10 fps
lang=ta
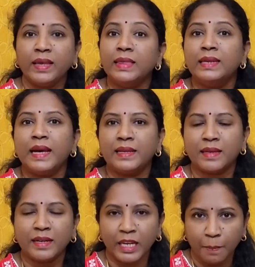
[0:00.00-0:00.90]
இந்த
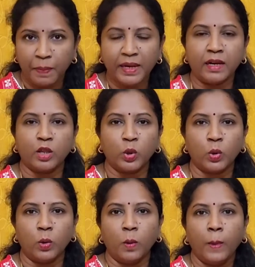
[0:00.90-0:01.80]
நேரத்தில் நீ இப்படி
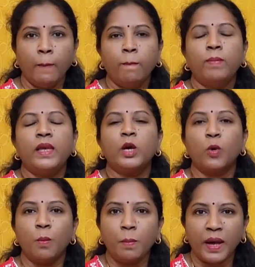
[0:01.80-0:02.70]
நடந்துக்கோ நீங்கள்
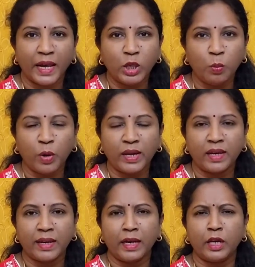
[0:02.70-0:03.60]
ரொம்ப பயந்து
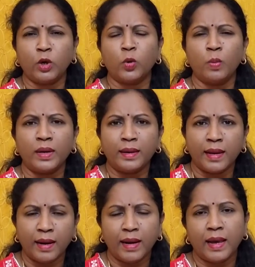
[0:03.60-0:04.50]
போயிருக்கிறீங்க நீங்கள் ரொம்ப
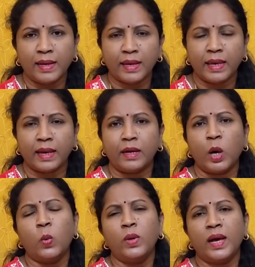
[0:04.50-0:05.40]
டல்லாக இருக்கீங்க
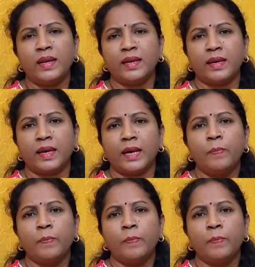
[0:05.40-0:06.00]
டவுனாக இருக்கீங்க